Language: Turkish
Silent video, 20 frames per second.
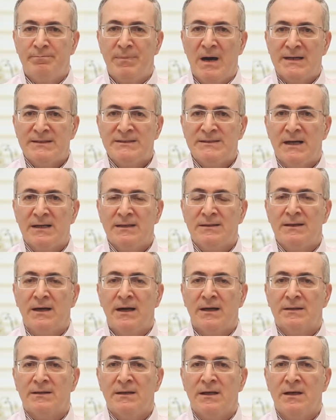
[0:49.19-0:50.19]

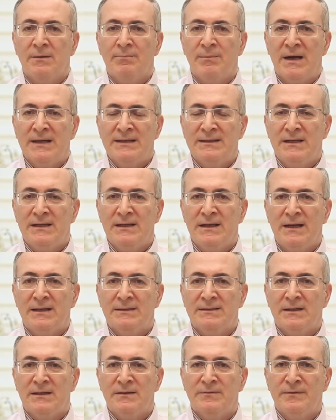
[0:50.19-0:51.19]
bağırsaklarda
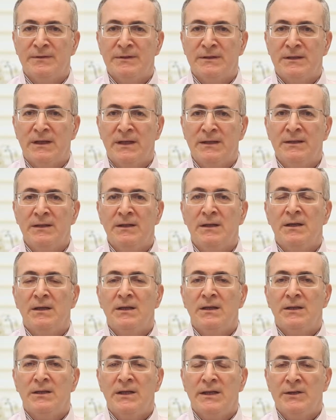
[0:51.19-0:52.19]
bakteriler tarafından
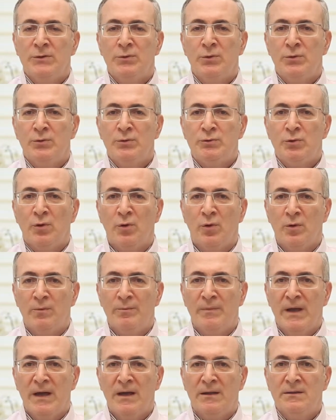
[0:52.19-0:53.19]
geri dönüşü
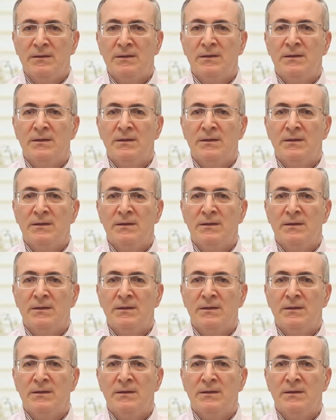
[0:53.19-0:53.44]
olmayan